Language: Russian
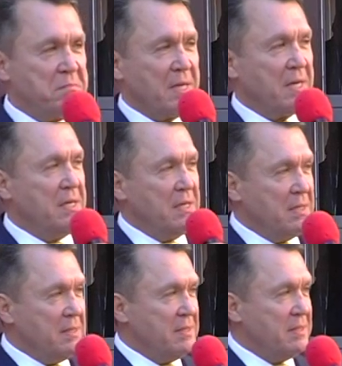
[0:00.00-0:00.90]

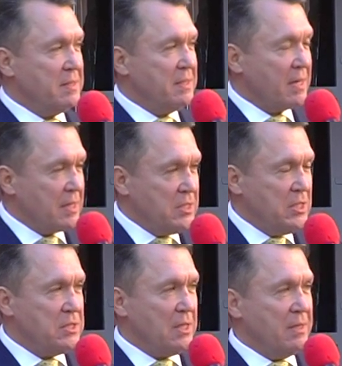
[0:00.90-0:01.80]
дорогие
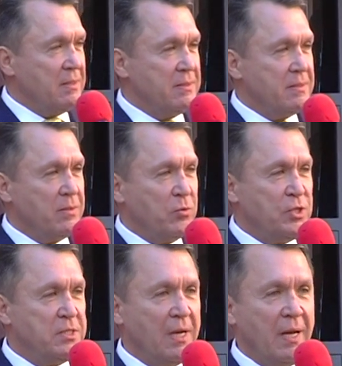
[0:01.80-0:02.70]
родители,
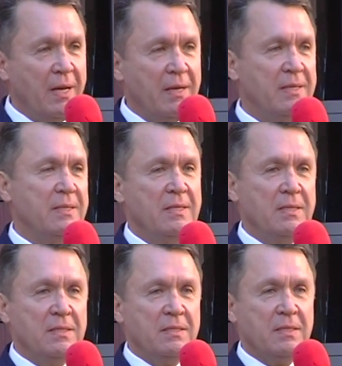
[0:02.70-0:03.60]
учителя
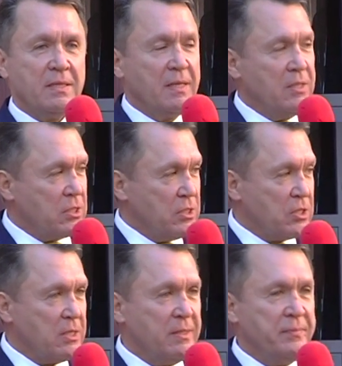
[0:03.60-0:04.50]
и, конечно
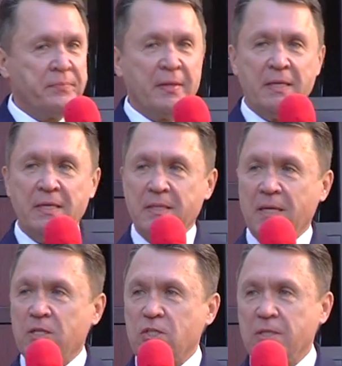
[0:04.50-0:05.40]
же,
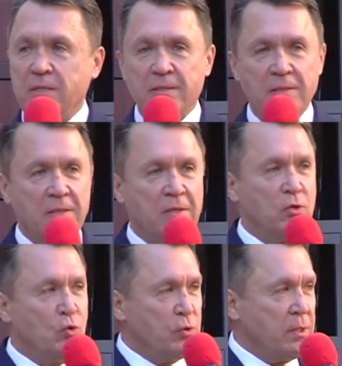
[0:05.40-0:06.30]
наши
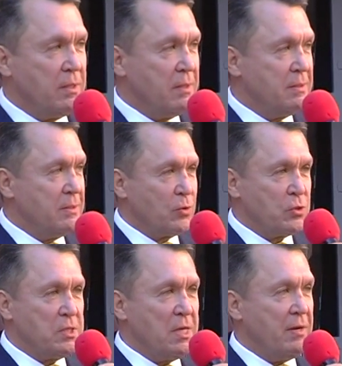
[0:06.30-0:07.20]
юные
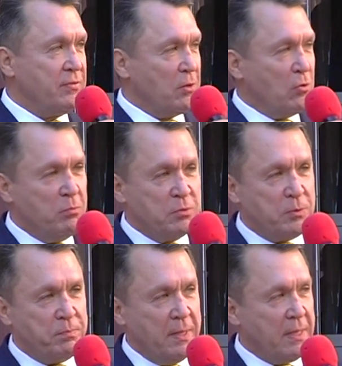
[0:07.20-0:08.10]
друзья в таком
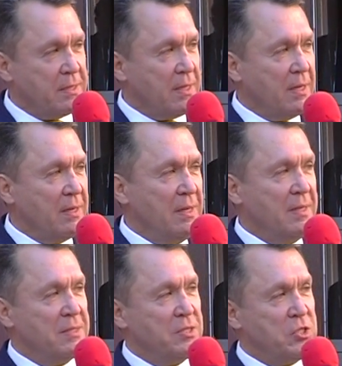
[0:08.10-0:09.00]
спектре
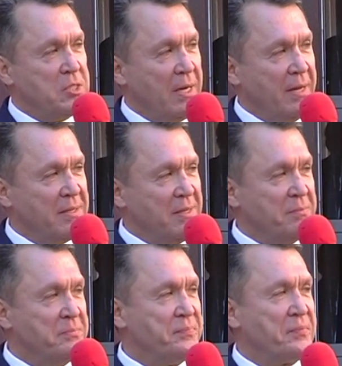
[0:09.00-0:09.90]

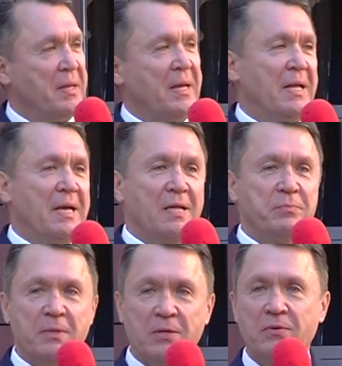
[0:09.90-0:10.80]
десятилетнем
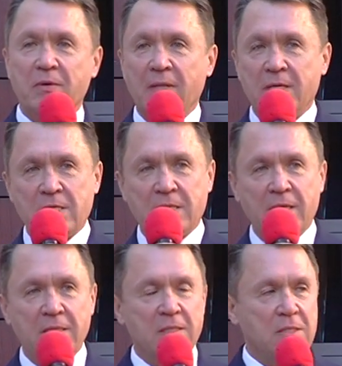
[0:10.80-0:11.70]
от первого класса до
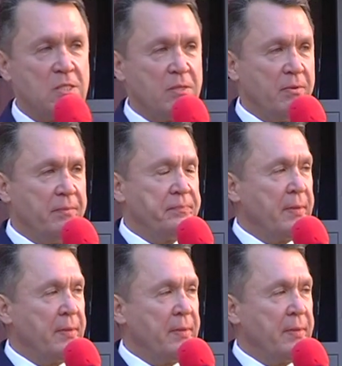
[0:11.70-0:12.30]
одиннадцатого.